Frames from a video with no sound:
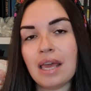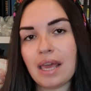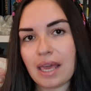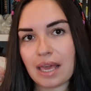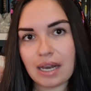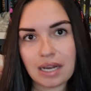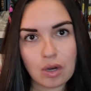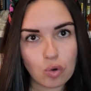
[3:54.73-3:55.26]

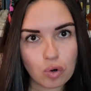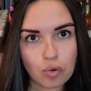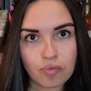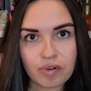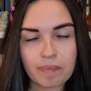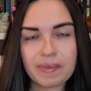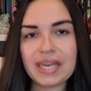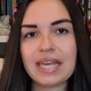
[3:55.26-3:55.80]
e eh, le loro
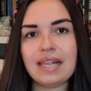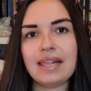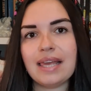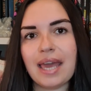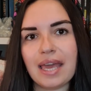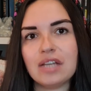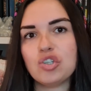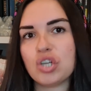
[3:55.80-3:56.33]

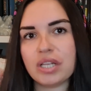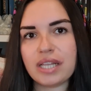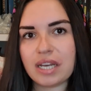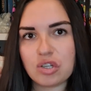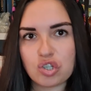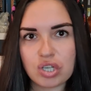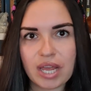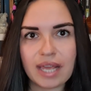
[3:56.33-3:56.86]
famiglie, eccetera,
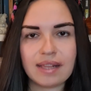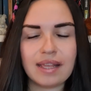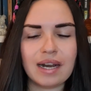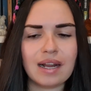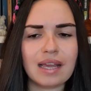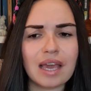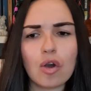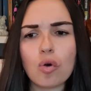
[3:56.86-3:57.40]

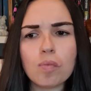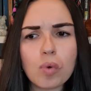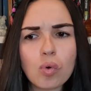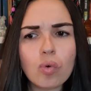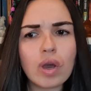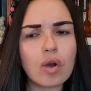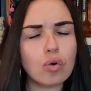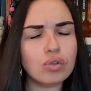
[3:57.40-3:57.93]
eccetera, che
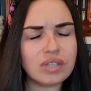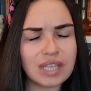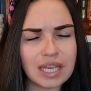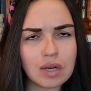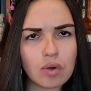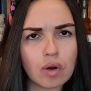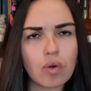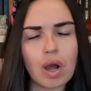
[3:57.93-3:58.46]
comunque
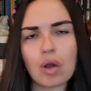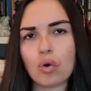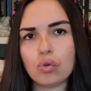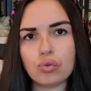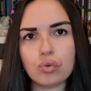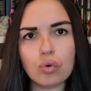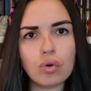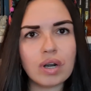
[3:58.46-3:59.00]
continuano a
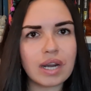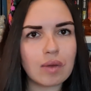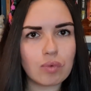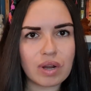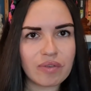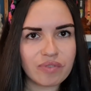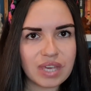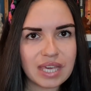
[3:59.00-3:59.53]
condurre
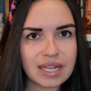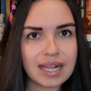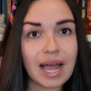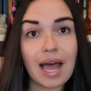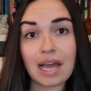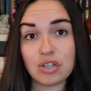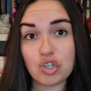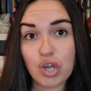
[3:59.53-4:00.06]
una
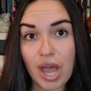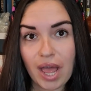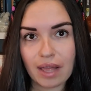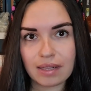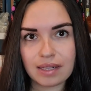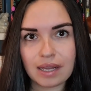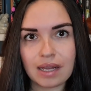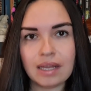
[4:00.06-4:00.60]
vita
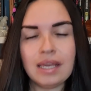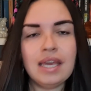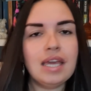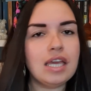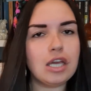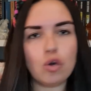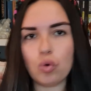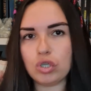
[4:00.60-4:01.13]
agiata
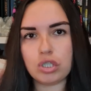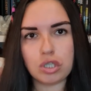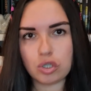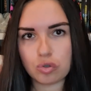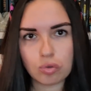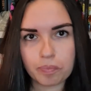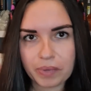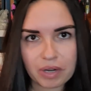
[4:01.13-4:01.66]
in questi
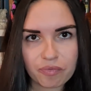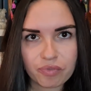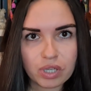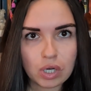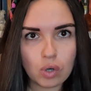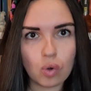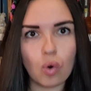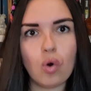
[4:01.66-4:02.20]
super
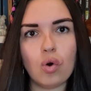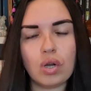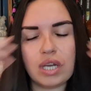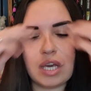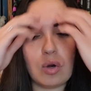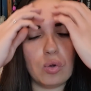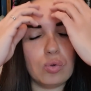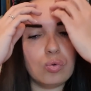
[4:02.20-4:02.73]

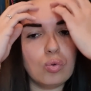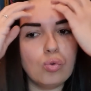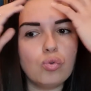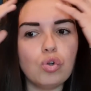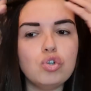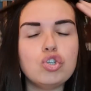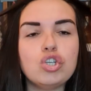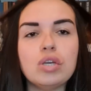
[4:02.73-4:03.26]
villoni, con tutto
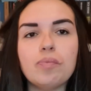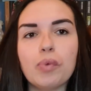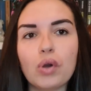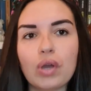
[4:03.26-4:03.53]
il cibo